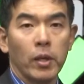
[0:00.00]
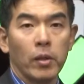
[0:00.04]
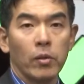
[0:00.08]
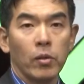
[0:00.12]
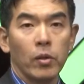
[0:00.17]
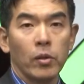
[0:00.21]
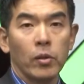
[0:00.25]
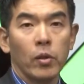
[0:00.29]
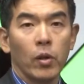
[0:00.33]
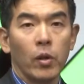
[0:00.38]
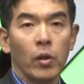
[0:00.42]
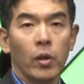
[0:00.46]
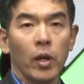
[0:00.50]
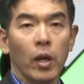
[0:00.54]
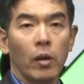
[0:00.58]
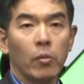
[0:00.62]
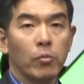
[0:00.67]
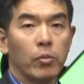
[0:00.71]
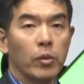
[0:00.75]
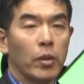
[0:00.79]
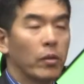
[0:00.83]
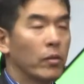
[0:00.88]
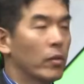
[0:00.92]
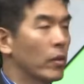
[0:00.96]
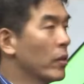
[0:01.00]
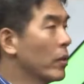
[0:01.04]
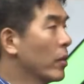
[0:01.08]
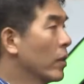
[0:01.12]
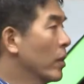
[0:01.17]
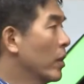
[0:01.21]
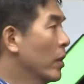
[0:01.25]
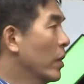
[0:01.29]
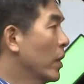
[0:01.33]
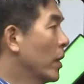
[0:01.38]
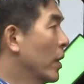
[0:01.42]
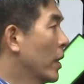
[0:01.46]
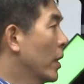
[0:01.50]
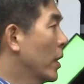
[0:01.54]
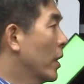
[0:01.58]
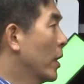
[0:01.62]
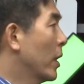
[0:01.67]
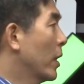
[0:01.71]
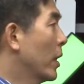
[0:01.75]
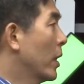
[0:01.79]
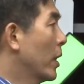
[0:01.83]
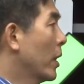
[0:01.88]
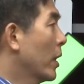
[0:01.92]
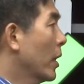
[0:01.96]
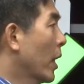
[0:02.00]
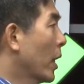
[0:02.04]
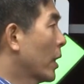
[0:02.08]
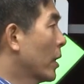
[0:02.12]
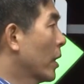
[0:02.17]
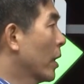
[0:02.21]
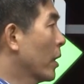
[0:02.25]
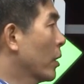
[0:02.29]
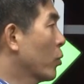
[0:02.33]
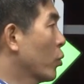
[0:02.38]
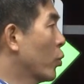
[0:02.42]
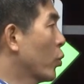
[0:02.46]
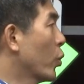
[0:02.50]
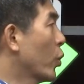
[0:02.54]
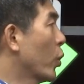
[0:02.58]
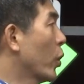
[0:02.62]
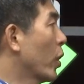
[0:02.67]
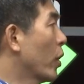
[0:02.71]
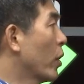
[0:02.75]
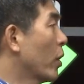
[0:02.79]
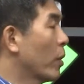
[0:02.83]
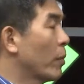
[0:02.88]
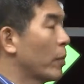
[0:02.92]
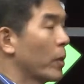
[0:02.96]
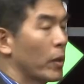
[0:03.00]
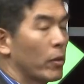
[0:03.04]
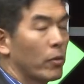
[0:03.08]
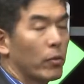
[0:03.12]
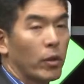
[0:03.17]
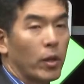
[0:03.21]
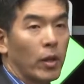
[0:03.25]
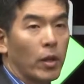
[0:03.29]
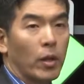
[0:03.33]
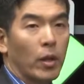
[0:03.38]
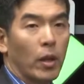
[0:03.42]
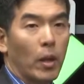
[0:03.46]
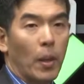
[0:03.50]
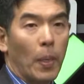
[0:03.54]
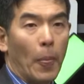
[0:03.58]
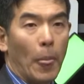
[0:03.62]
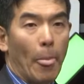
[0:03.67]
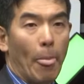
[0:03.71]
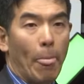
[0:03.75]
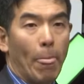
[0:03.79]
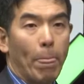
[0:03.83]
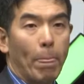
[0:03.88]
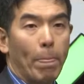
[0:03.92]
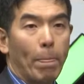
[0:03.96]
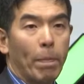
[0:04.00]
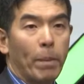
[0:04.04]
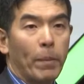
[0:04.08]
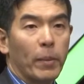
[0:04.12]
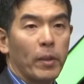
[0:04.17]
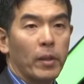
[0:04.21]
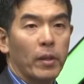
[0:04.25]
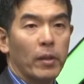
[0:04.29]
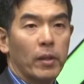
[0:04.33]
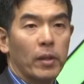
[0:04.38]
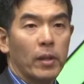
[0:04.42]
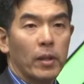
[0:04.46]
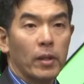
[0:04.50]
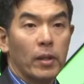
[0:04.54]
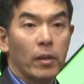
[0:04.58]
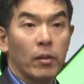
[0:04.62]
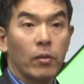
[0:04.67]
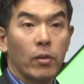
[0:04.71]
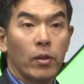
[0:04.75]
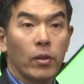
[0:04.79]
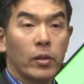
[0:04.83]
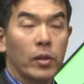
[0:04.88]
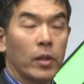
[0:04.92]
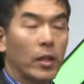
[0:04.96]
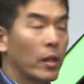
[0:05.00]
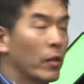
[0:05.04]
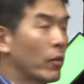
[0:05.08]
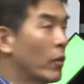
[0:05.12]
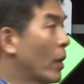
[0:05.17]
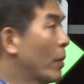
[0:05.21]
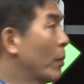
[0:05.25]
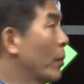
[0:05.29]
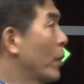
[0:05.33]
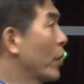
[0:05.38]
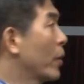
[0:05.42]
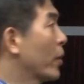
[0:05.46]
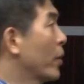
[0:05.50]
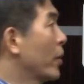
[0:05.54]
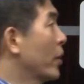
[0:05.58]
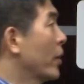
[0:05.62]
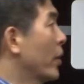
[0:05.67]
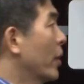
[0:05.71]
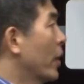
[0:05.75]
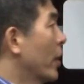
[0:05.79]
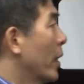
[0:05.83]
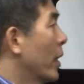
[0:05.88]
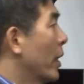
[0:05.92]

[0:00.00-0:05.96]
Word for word: 그래서 저희 학부에서는 가장 중요한 과목이고요. 그래서 이제 이 과목은